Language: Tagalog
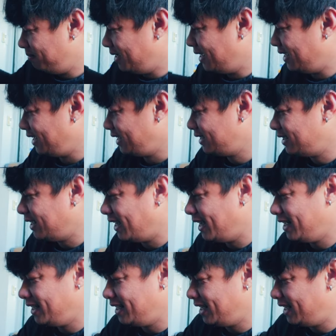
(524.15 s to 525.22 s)
I'm very
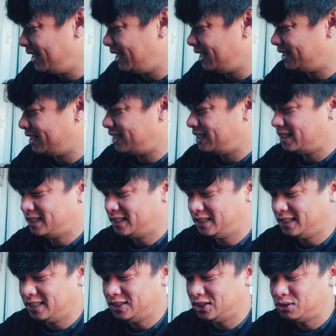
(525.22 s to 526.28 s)
excited.
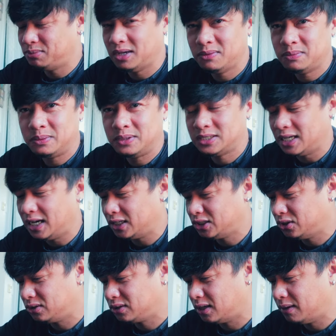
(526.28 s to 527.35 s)
This is my first
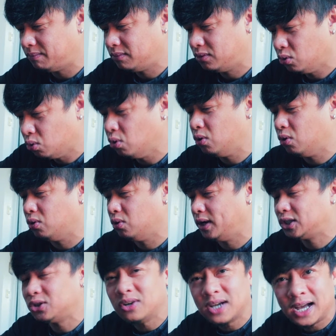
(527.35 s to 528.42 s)
action cam. Ooh,
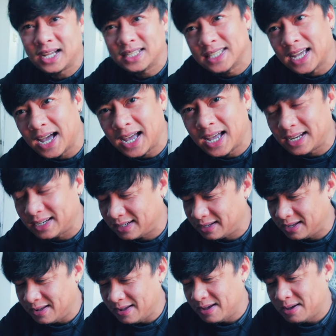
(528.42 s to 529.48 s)
itong kagandahan.
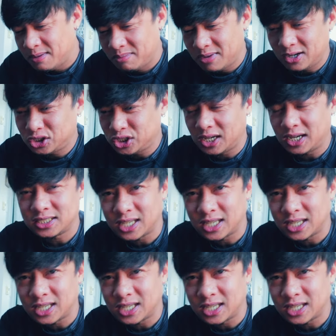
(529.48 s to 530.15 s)
Meron siyang